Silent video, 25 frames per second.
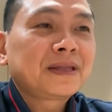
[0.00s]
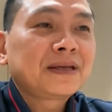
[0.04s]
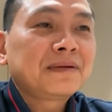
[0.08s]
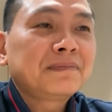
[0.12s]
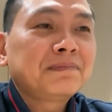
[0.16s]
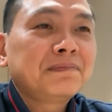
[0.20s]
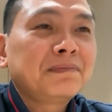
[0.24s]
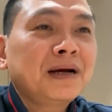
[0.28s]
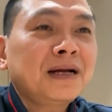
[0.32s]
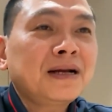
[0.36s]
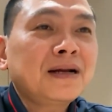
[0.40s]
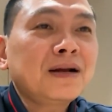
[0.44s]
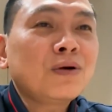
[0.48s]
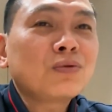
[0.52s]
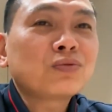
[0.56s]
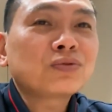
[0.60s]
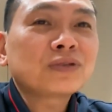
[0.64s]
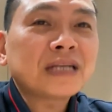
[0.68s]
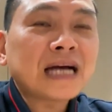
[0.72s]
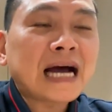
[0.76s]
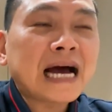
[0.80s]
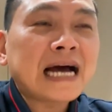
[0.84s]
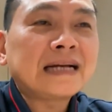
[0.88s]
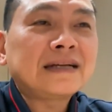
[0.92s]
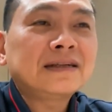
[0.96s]
Bất động
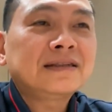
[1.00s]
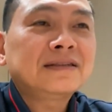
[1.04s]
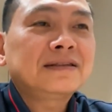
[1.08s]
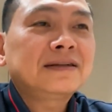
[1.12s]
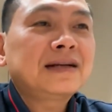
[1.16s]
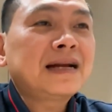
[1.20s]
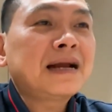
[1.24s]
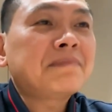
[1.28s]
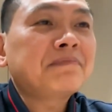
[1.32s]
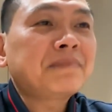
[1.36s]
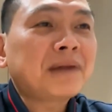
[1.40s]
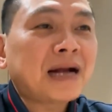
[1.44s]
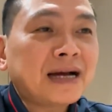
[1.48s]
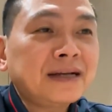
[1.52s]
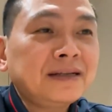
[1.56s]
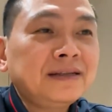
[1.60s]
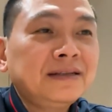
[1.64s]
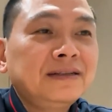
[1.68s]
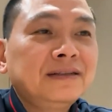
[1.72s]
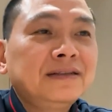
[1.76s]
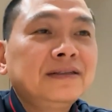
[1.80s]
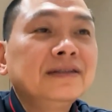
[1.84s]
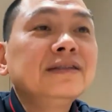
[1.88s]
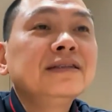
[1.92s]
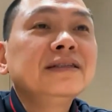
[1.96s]
sản năm nay
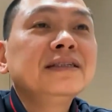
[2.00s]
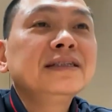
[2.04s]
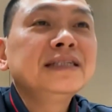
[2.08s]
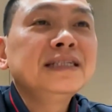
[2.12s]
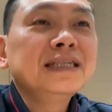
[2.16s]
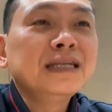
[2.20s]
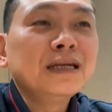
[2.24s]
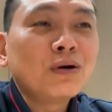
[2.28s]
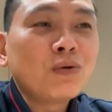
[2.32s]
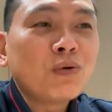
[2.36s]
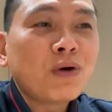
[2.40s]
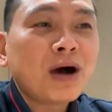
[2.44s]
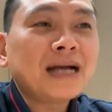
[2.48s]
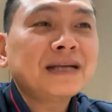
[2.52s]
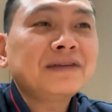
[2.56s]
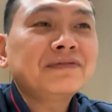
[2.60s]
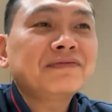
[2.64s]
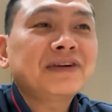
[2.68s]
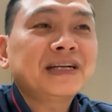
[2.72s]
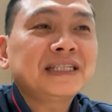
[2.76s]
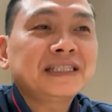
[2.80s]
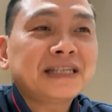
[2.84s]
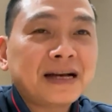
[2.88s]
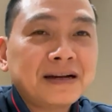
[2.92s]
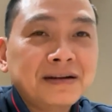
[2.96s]
nhiều anh
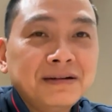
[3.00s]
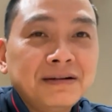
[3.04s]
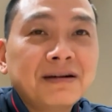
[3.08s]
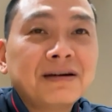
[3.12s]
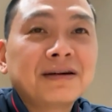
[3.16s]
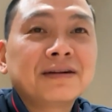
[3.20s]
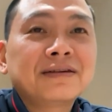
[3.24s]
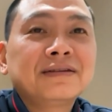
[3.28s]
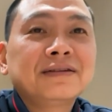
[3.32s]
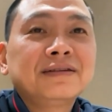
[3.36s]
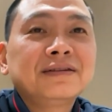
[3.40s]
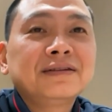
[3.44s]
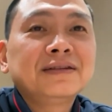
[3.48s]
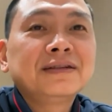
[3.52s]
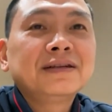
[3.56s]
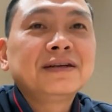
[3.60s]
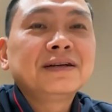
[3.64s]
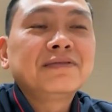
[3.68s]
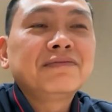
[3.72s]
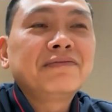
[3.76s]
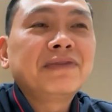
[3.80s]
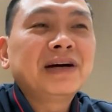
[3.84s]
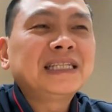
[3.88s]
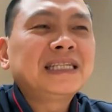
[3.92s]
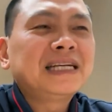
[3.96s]
phải ra đường.
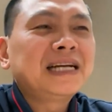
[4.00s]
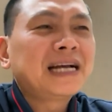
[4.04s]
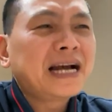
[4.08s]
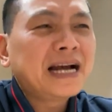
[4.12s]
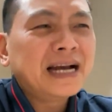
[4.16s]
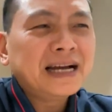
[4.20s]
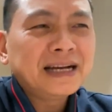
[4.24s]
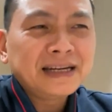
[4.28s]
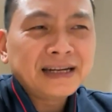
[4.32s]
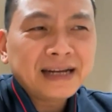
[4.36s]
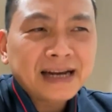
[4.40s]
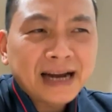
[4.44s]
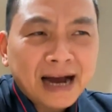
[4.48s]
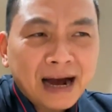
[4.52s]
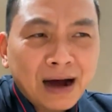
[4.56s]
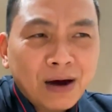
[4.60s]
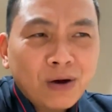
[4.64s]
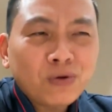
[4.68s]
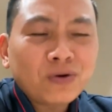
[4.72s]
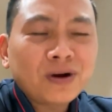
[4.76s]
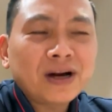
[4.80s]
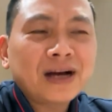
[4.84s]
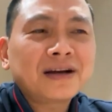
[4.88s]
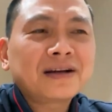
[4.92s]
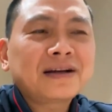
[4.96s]
Vậy thì nghề nào
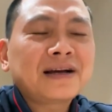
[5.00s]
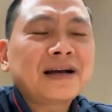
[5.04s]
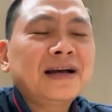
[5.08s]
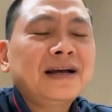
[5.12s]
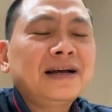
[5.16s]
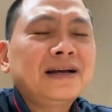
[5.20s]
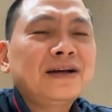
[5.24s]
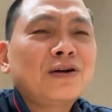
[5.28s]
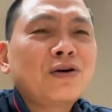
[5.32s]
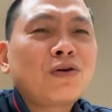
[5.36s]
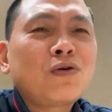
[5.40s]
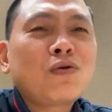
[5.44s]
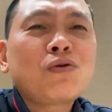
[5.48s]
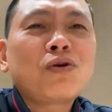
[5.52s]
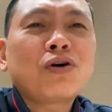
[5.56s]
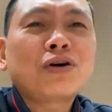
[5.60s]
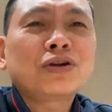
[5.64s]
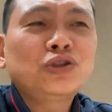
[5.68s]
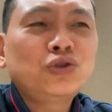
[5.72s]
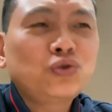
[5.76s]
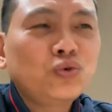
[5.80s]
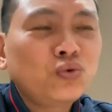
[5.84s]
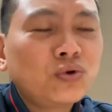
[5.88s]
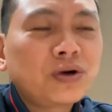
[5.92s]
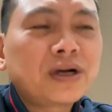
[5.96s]
nghề nó cũng có
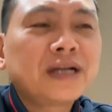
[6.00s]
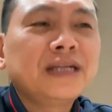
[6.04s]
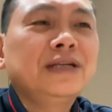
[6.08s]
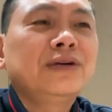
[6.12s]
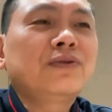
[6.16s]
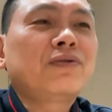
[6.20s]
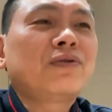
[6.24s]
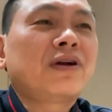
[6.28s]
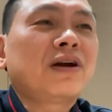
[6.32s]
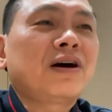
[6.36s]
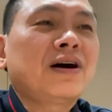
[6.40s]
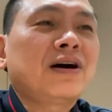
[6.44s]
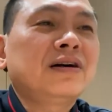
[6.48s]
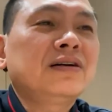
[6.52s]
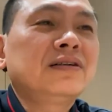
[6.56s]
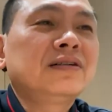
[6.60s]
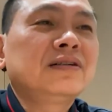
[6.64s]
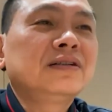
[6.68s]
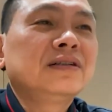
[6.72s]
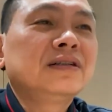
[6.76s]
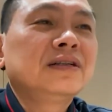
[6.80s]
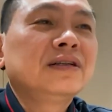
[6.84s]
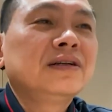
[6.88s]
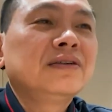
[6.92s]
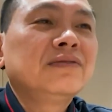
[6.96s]
chu kỳ của nó.
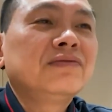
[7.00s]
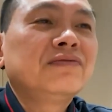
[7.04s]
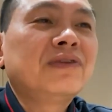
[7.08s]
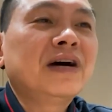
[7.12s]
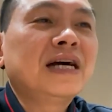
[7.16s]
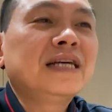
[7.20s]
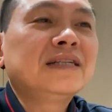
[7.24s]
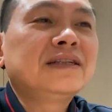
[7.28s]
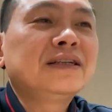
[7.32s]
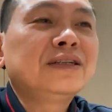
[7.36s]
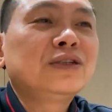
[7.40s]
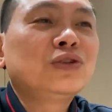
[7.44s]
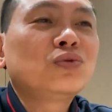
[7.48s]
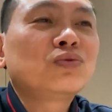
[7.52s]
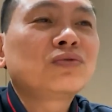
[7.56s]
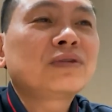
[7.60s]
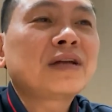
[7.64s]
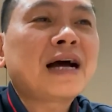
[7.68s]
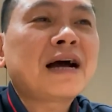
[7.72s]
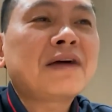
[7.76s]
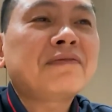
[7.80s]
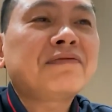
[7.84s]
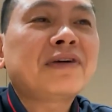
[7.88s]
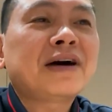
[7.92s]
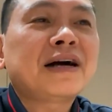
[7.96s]
Vậy thì chúng
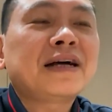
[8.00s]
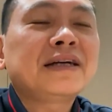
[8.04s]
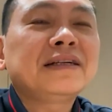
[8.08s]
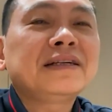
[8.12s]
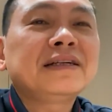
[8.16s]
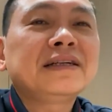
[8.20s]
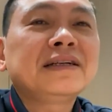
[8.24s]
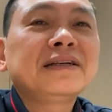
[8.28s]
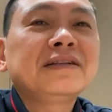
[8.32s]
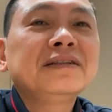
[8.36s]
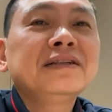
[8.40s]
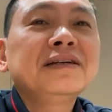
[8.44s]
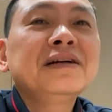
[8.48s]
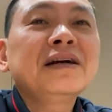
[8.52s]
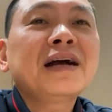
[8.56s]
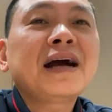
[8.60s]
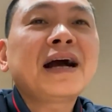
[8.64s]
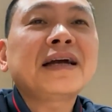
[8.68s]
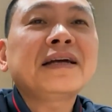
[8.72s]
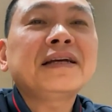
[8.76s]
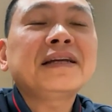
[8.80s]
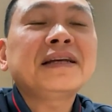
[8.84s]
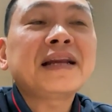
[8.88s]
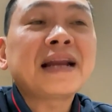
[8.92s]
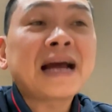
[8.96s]
ta phải, những
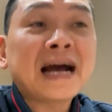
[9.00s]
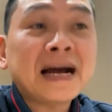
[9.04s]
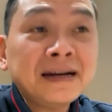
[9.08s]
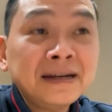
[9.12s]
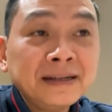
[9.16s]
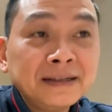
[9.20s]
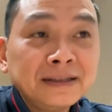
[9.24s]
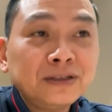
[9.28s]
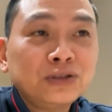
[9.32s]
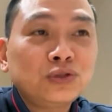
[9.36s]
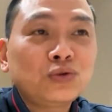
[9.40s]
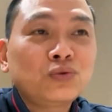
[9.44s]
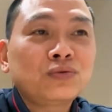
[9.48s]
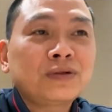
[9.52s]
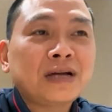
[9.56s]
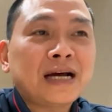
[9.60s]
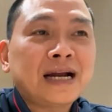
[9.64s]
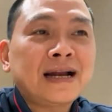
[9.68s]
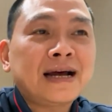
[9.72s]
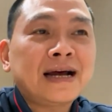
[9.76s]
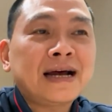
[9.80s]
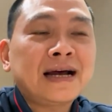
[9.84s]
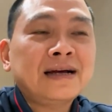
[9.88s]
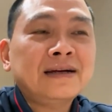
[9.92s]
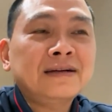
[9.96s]
ngày nắng chúng ta
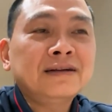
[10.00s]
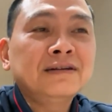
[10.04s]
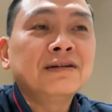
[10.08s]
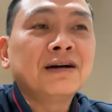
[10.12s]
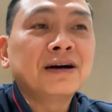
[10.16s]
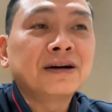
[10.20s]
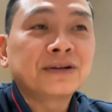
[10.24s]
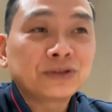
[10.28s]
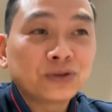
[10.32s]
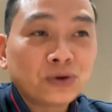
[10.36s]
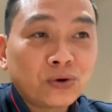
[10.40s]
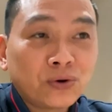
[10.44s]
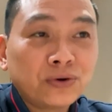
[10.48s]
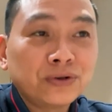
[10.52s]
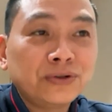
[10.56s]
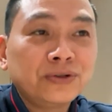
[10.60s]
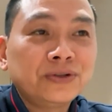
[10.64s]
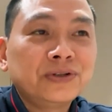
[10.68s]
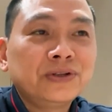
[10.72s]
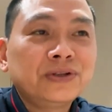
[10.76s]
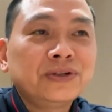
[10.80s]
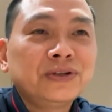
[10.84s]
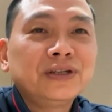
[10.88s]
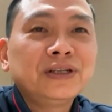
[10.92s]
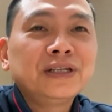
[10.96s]
đã hưởng rồi
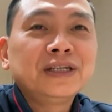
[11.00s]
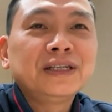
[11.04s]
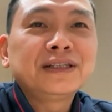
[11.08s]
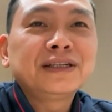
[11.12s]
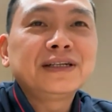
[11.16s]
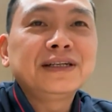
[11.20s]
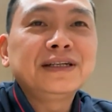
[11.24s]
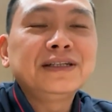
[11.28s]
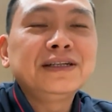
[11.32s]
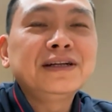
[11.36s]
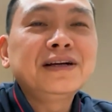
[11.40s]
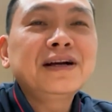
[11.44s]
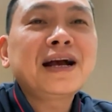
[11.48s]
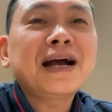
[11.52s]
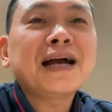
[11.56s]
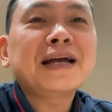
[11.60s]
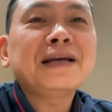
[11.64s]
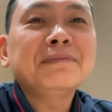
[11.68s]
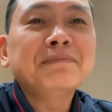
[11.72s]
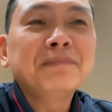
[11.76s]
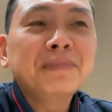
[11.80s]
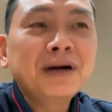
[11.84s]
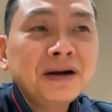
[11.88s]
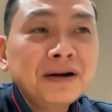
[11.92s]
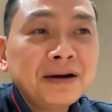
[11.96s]
thì những ngày
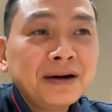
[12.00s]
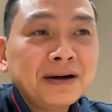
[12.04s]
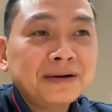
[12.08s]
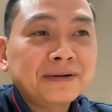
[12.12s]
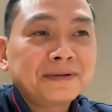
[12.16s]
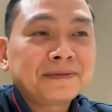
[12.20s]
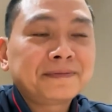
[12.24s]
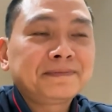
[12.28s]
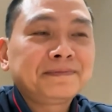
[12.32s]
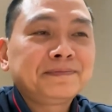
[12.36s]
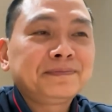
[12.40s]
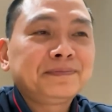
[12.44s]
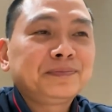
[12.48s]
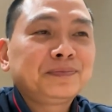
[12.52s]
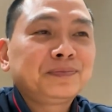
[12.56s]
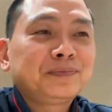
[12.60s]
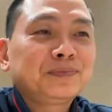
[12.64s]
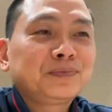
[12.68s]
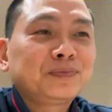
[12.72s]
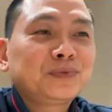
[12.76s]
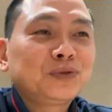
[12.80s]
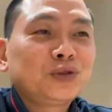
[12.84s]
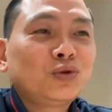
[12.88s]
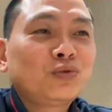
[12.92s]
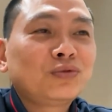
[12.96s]
mưa
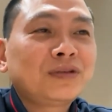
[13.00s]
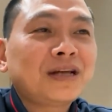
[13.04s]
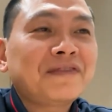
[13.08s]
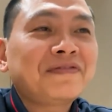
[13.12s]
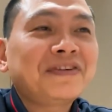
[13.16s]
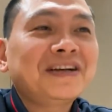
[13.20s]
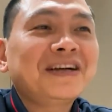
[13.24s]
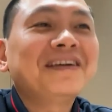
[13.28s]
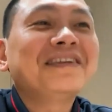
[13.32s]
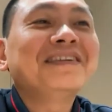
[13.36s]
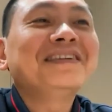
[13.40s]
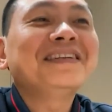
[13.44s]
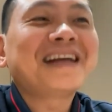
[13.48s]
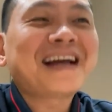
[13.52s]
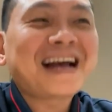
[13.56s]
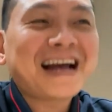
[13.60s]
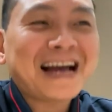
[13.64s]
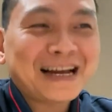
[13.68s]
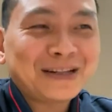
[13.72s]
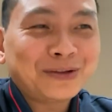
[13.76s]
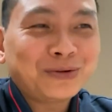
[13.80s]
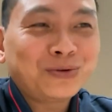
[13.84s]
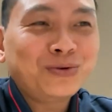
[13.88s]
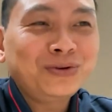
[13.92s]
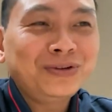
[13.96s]
chúng ta phải ở nhà
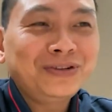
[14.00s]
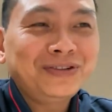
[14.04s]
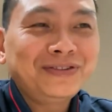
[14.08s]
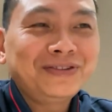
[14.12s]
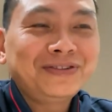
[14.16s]
thôi,